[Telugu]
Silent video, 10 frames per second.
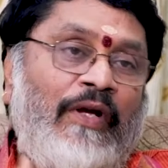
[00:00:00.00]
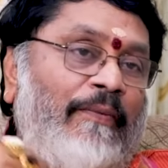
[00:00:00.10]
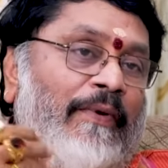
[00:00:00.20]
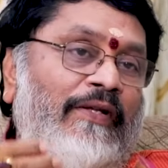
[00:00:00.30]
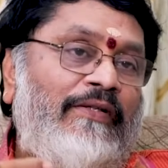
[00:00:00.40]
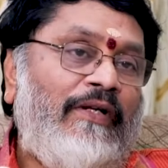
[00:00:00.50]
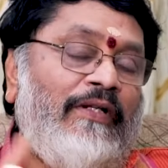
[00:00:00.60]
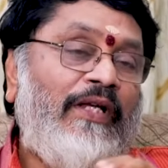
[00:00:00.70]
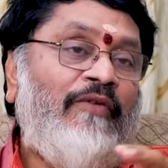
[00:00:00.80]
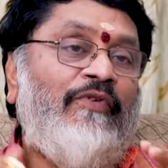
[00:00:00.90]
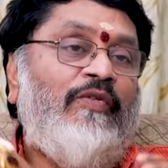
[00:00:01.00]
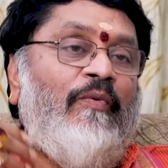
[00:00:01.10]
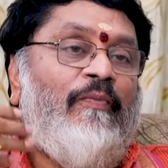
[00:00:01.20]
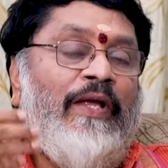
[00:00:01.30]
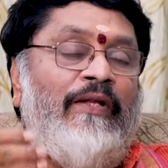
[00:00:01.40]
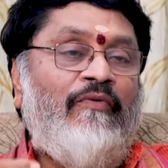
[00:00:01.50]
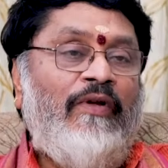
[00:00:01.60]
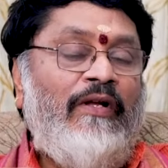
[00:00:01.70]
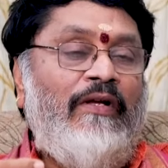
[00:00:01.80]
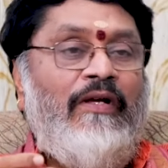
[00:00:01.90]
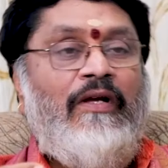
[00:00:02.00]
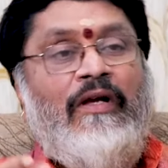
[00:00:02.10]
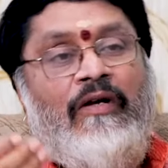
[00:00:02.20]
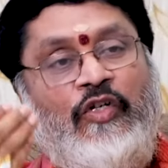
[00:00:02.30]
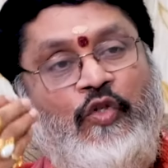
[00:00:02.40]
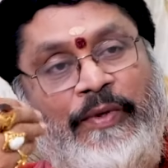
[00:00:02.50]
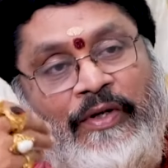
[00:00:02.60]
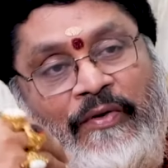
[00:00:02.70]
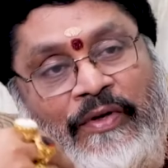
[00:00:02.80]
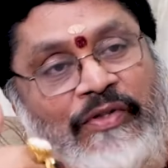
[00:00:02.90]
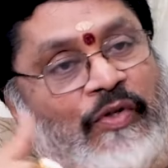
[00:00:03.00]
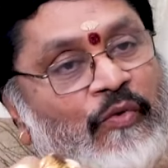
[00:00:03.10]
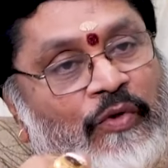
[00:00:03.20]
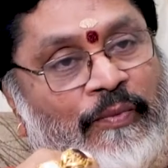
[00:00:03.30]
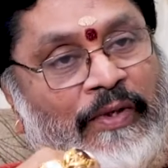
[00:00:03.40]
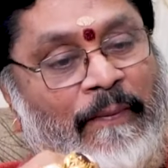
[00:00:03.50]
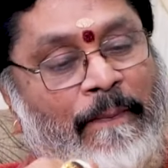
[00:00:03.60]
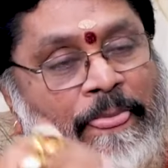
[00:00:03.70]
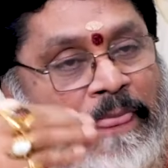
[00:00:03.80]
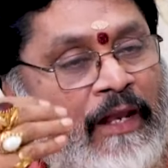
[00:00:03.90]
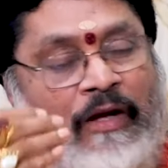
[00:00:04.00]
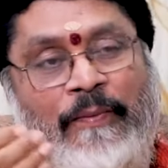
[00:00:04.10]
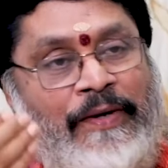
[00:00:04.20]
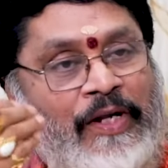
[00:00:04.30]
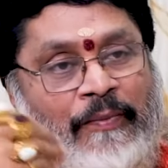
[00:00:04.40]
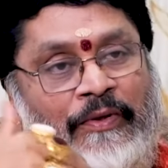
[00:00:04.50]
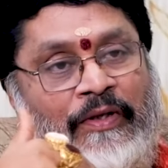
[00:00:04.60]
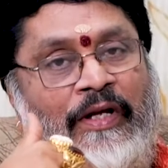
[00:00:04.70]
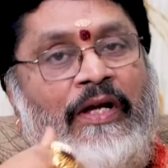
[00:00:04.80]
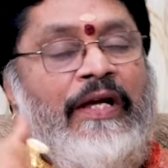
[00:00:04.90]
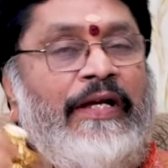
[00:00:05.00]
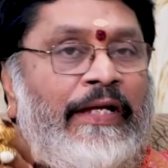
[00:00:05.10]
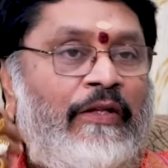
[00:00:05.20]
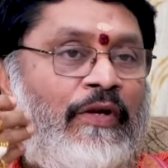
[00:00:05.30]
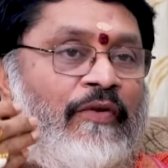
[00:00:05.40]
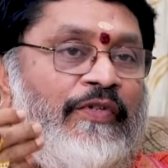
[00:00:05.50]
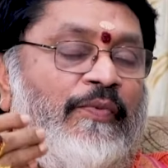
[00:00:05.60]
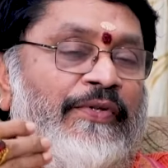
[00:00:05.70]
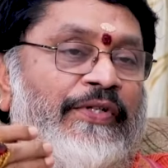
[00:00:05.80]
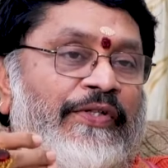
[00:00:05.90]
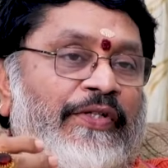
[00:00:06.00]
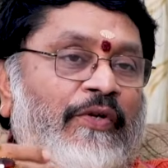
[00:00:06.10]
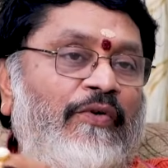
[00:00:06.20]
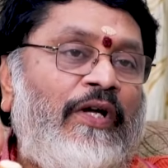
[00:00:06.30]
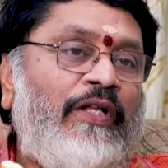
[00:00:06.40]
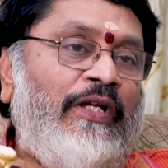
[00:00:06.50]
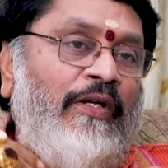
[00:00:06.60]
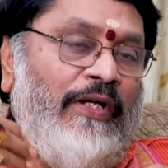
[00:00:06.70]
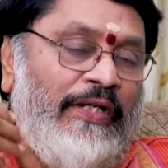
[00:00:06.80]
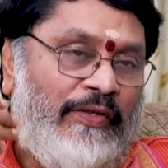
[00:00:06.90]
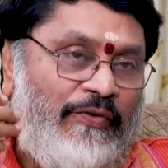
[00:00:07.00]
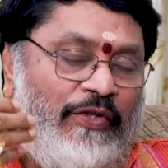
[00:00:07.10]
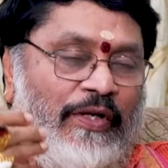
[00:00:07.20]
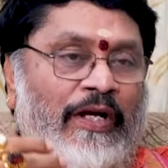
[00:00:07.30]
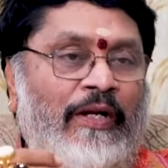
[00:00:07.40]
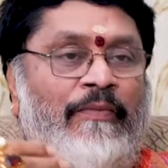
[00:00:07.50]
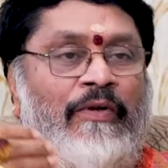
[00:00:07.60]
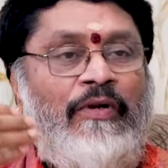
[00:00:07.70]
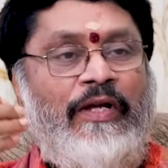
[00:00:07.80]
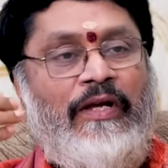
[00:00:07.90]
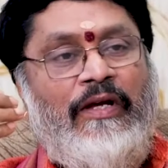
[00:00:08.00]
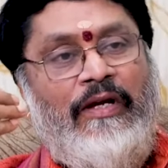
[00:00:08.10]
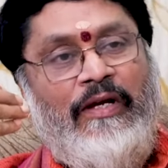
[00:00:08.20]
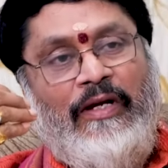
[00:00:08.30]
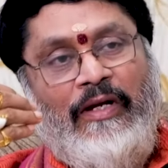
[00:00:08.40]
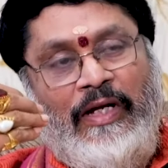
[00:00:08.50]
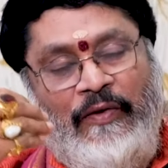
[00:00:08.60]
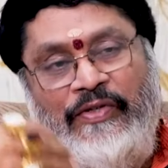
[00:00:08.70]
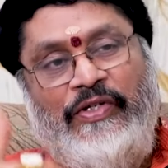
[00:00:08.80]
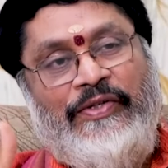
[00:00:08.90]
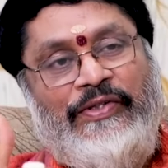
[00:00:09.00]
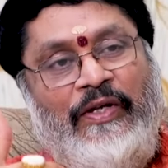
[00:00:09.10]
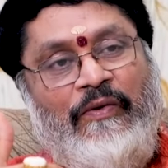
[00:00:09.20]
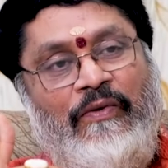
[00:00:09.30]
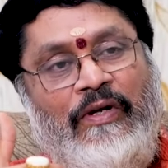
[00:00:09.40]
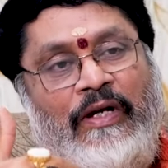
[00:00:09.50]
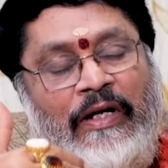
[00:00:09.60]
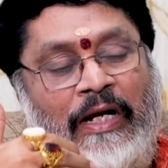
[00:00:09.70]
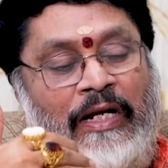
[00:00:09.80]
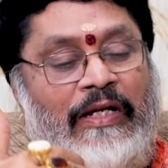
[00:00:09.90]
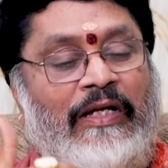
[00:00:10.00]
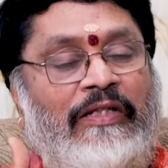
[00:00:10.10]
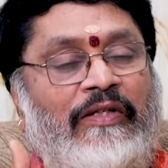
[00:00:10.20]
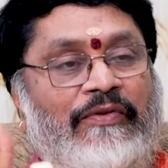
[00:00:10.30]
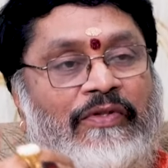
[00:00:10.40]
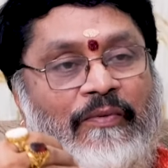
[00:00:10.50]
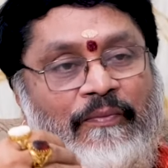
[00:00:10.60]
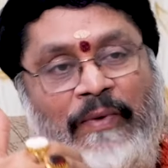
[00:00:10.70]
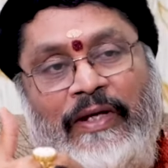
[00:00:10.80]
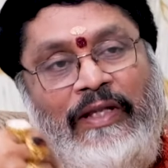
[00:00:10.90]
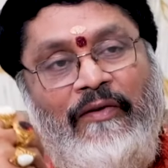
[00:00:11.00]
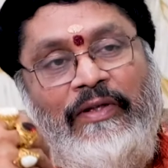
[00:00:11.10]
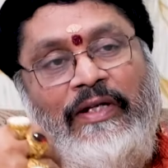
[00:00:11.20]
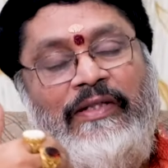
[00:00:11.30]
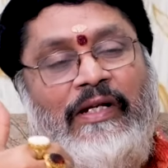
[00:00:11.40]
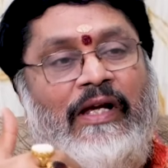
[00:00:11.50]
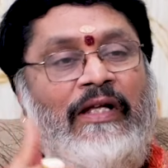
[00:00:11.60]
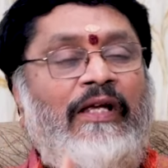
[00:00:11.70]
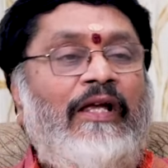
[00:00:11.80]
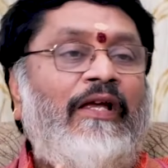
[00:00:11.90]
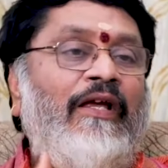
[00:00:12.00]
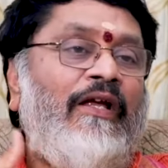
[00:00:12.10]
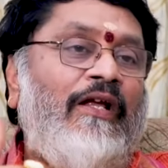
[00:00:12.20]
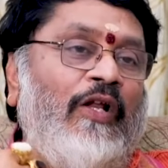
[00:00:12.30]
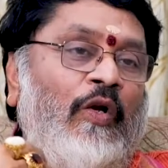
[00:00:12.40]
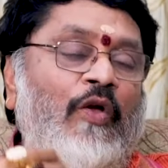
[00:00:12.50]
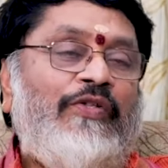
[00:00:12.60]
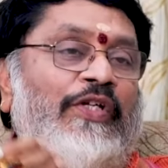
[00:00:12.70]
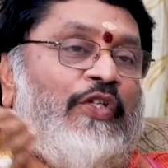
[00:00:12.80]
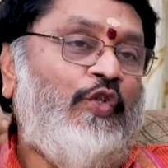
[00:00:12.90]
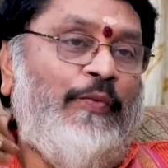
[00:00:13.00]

వ్యాపారస్తులకు అయితే ఇన్వెస్ట్మెంట్ ప్లాన్ ద్వారా ఖర్చు పెట్టడం అనేది జరుగుతుందన్నమాట ఇలాగ బర్న్ అయిపోతుంది ఎందులో ఇన్వెస్ట్మెంట్ చేశారో అది ఈ సంవత్సరం ఆరంభంలోని ఇన్వెస్ట్ చేస్తారు కానీ ఈ సంవత్సరం మే తర్వాత తెలిసరికి అది లాస్ కింద